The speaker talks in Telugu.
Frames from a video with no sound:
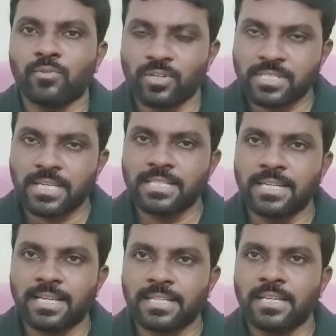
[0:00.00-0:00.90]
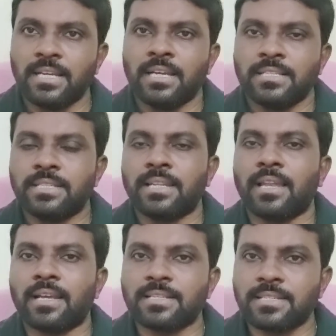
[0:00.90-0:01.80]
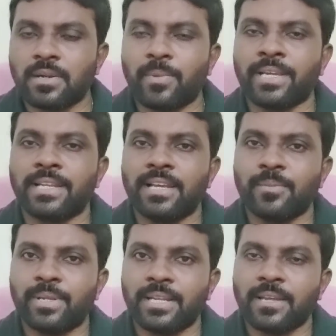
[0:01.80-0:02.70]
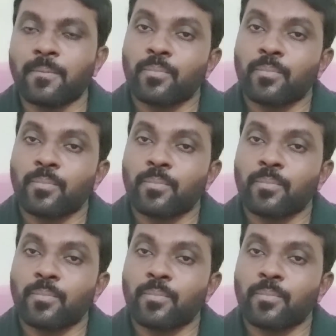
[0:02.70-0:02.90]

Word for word: కోస్తా జిల్లా జిల్లాలకు చెందిన మహిళా ఎమ్మెల్యే